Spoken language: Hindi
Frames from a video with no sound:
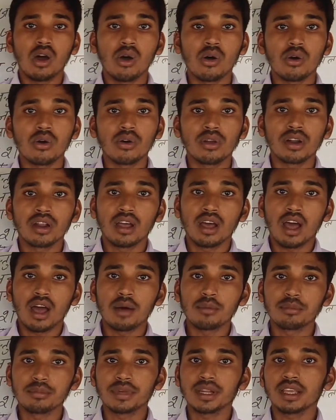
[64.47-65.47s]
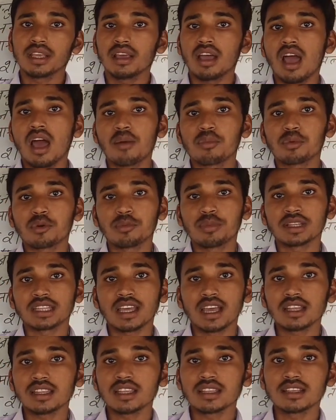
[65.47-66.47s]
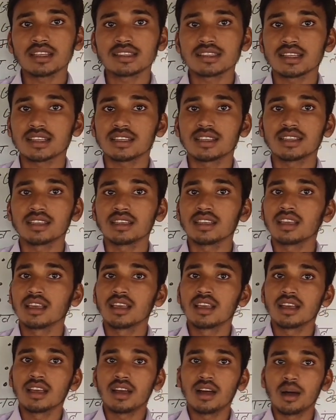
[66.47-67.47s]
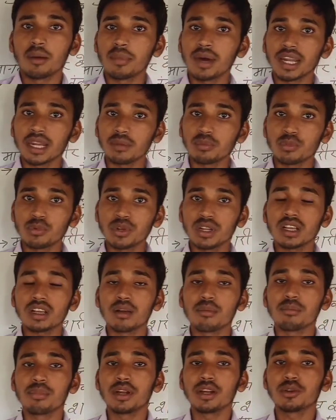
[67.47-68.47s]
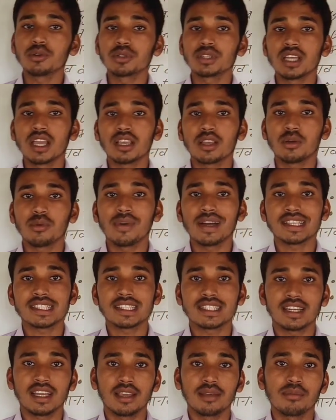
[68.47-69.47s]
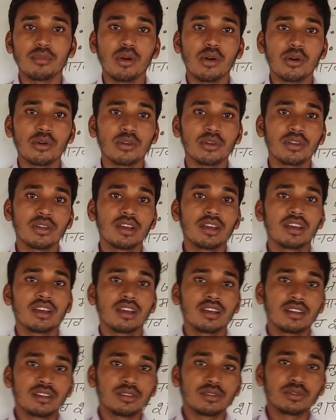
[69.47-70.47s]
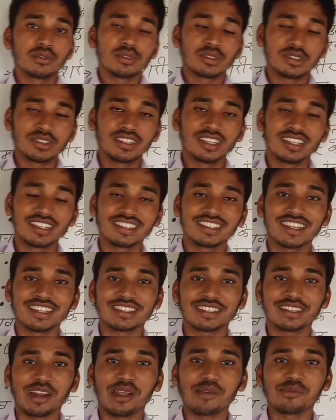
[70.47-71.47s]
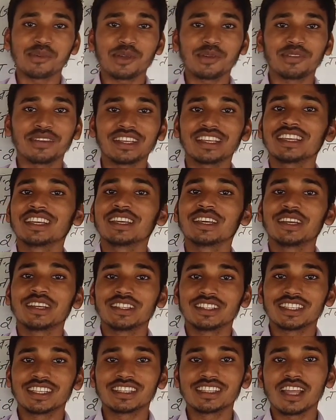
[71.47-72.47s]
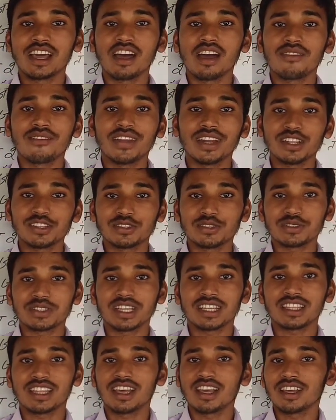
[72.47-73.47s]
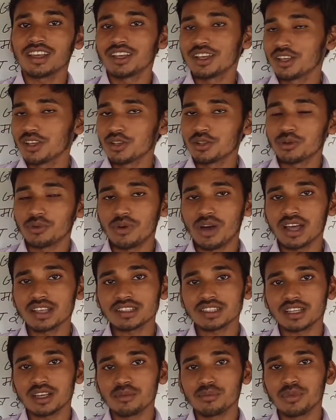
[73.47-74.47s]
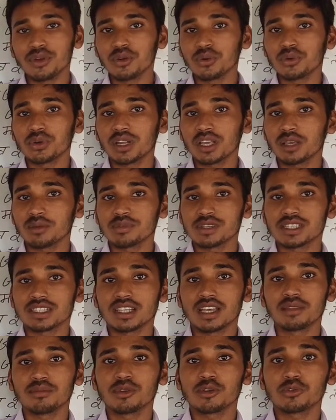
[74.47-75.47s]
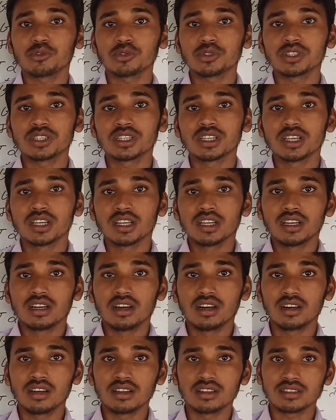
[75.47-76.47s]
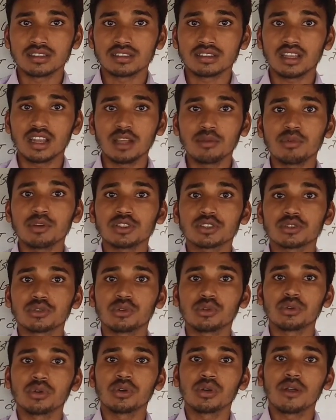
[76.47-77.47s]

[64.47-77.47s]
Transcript: और हमने आपको बताया था जैसा कि हमारे पूरे कंप्लीट हो जाएंगे वॉच टाइम और सब्सक्राइबर भी जितना मैंने सोचा था वहाँ से कंप्लीट होने के पश्चात में कुछ सलेबस को